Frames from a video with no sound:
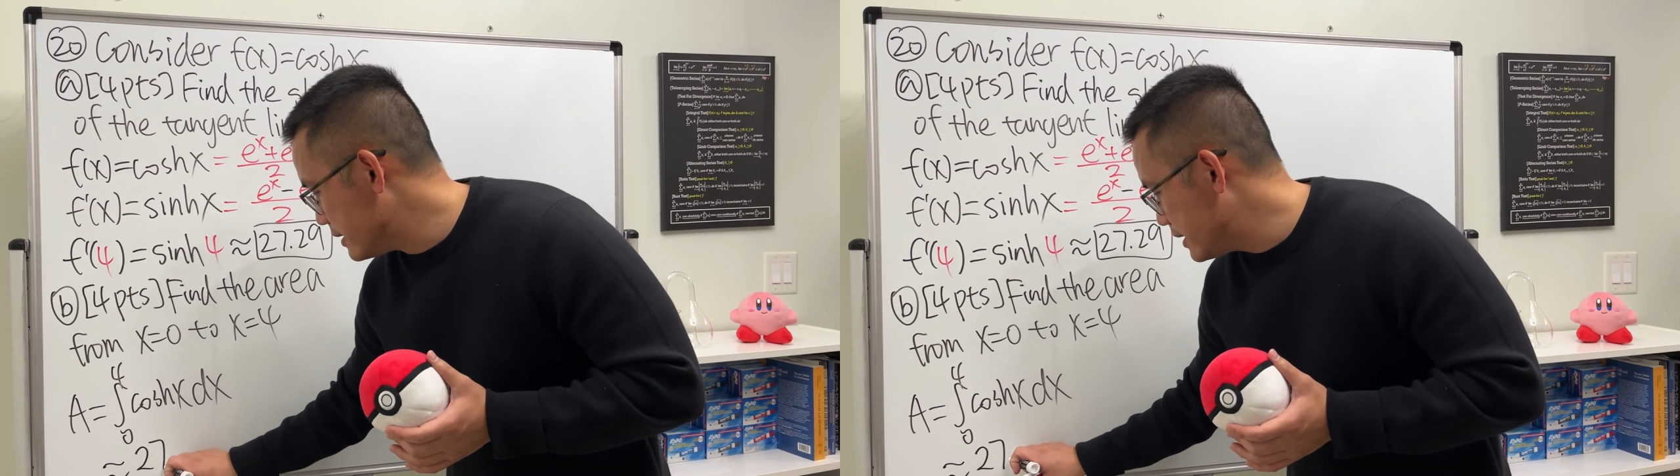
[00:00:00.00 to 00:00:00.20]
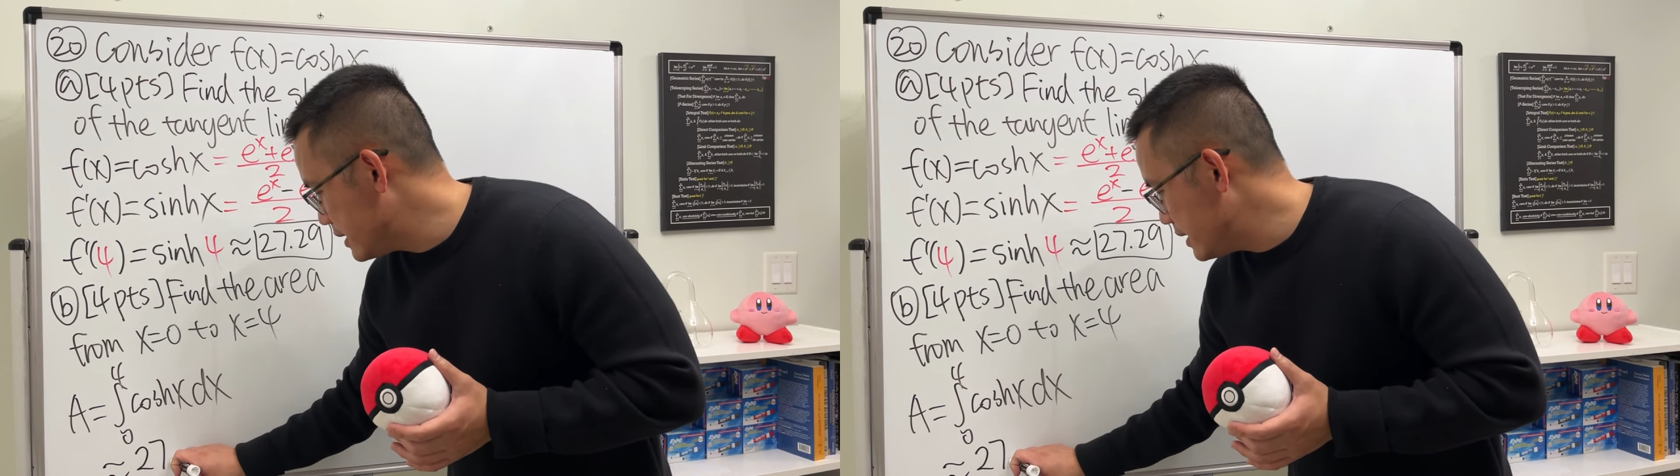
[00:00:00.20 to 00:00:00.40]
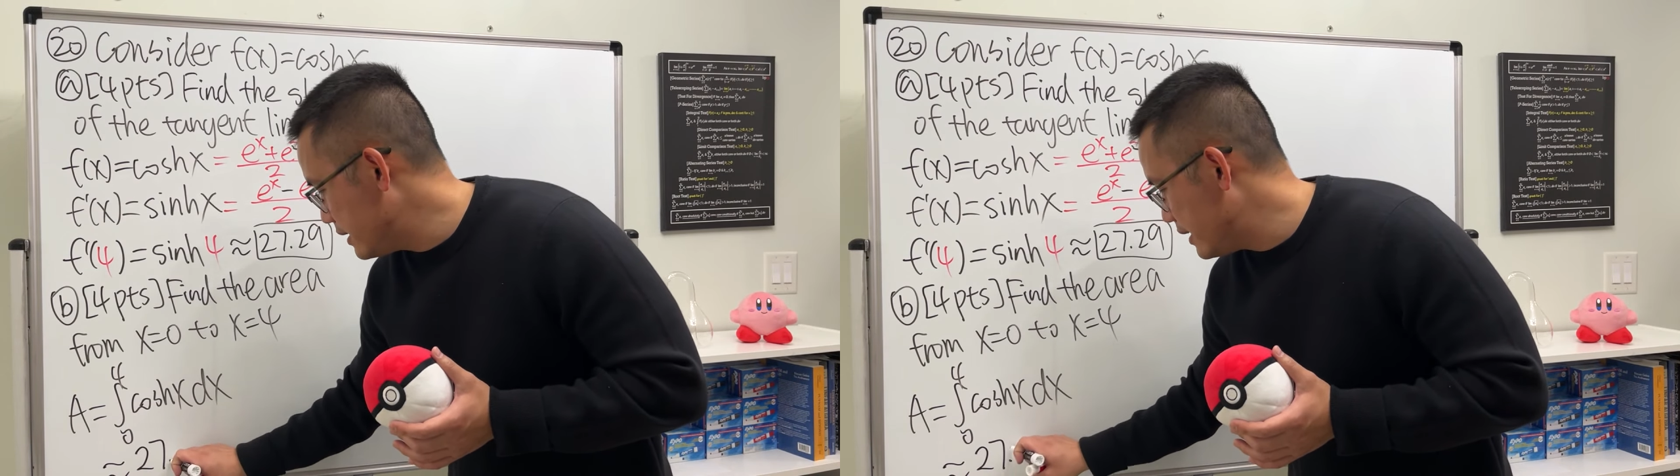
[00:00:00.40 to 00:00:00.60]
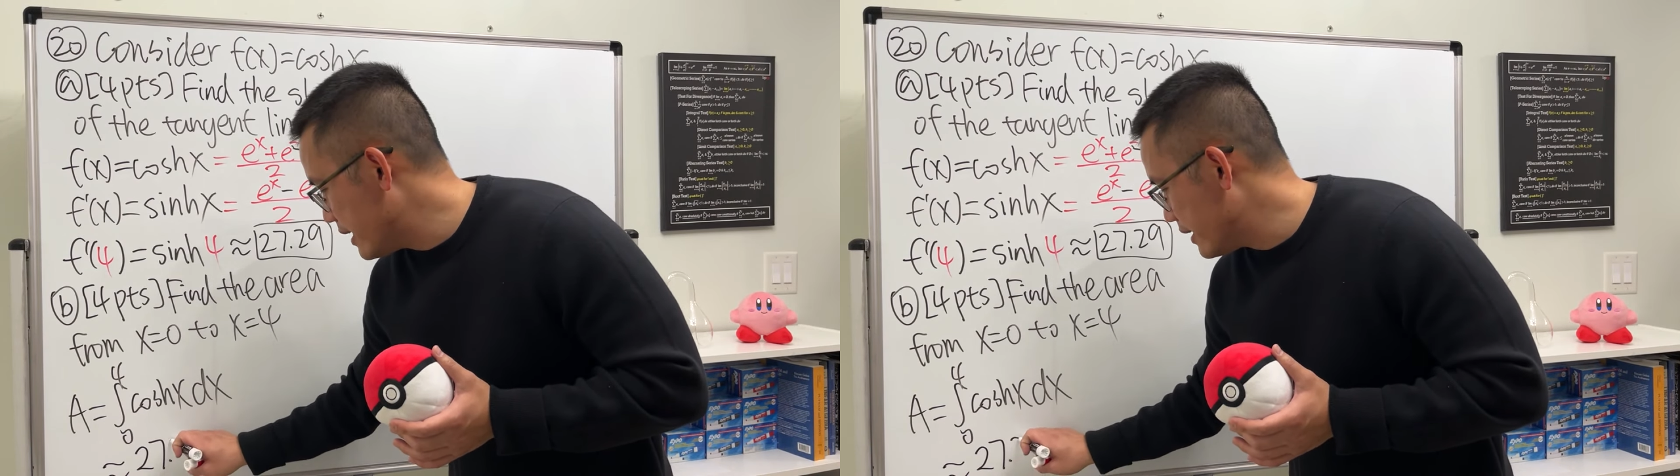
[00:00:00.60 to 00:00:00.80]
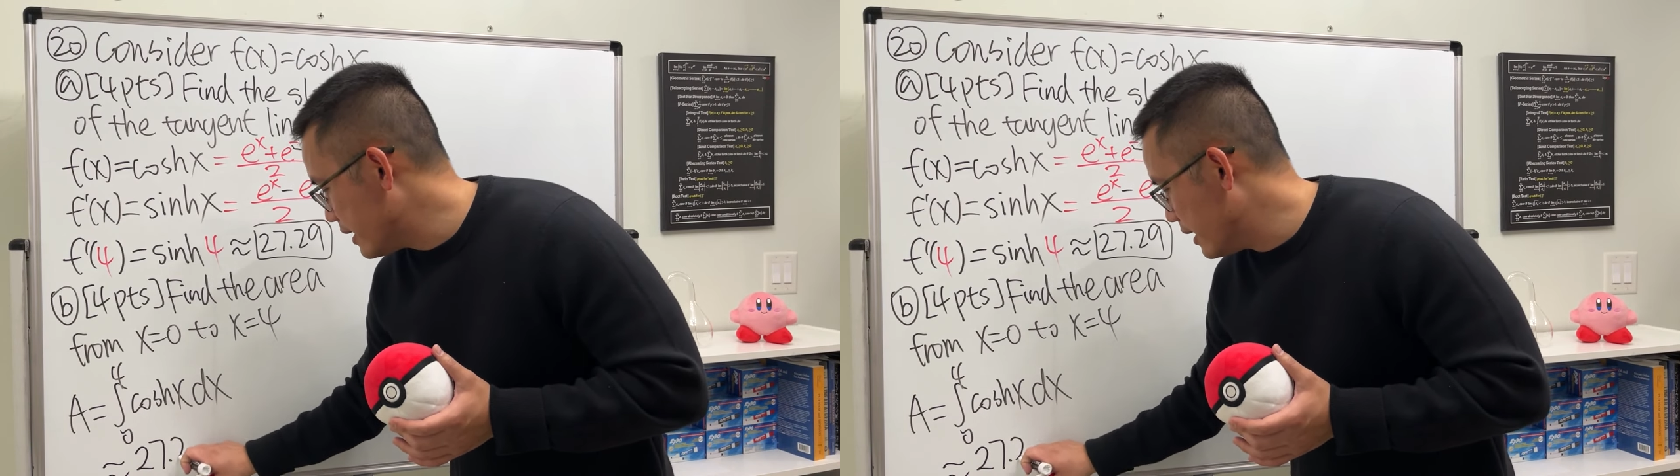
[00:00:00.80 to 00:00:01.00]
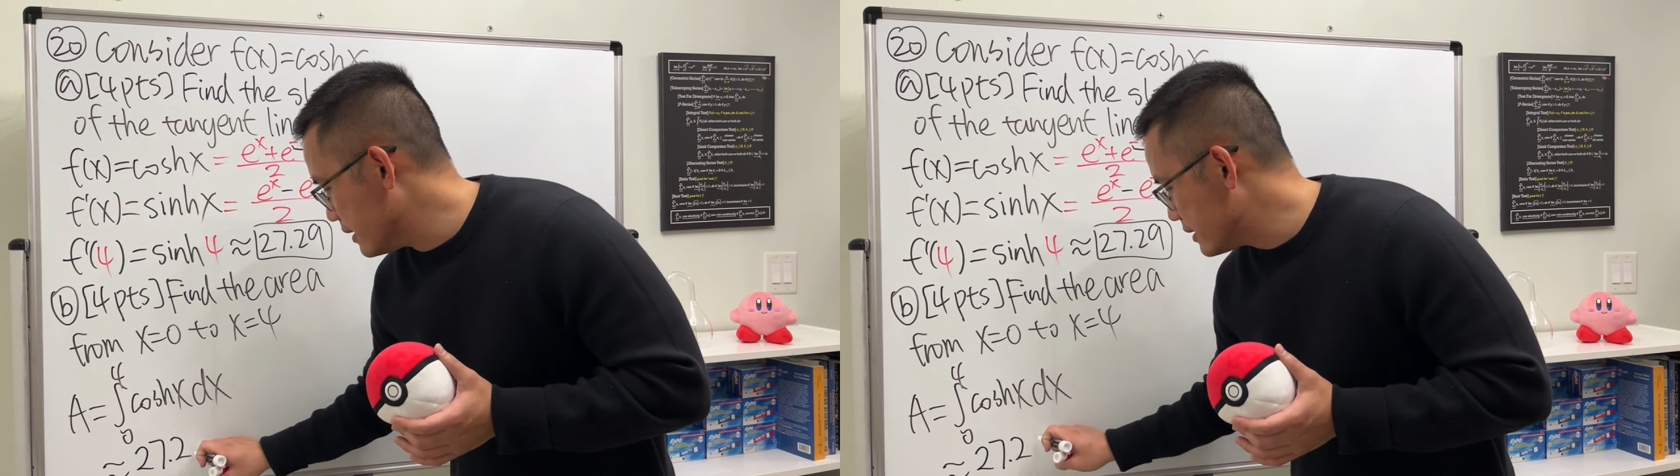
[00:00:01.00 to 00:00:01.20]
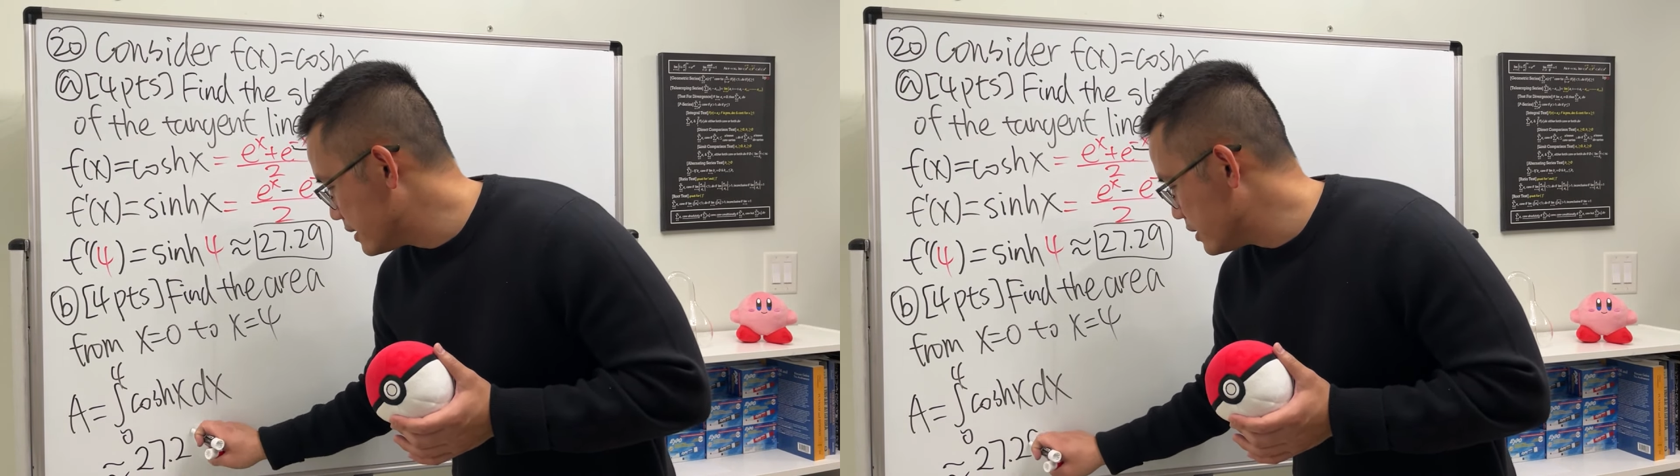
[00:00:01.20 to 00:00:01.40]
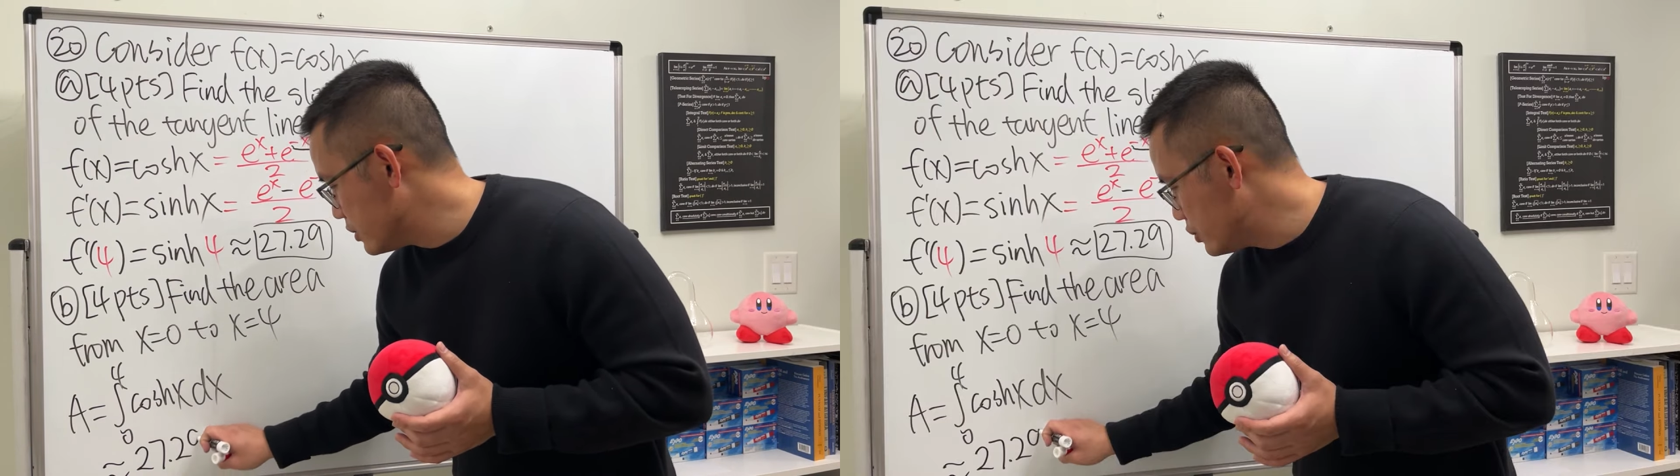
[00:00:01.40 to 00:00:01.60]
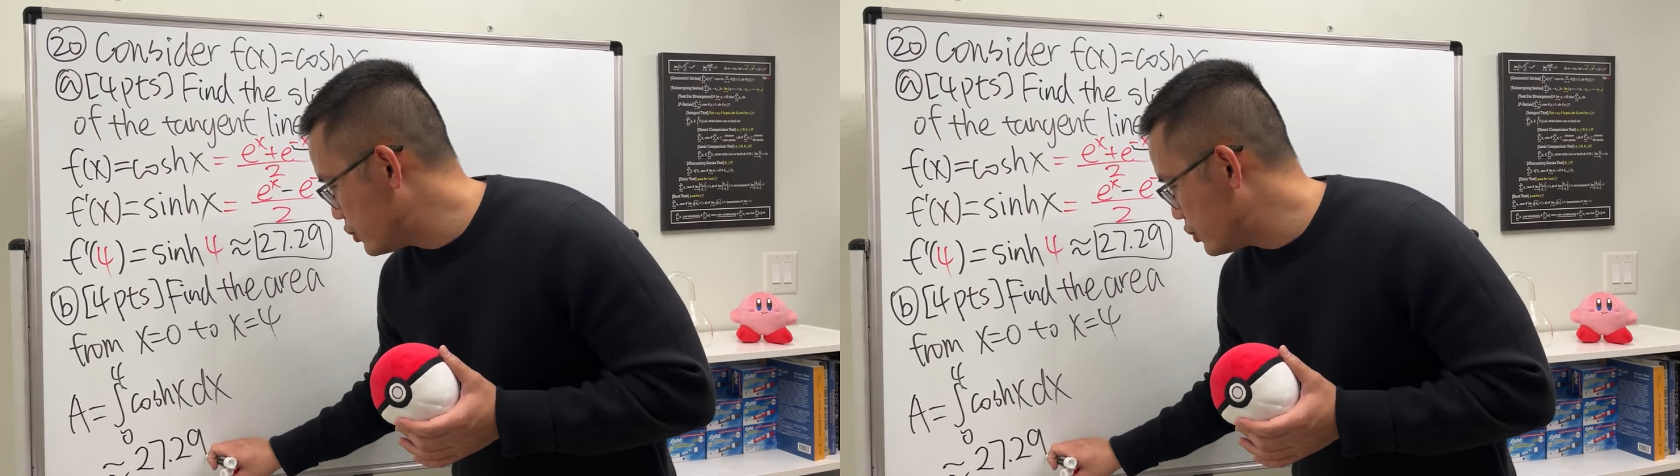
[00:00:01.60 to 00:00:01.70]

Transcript: 七点二十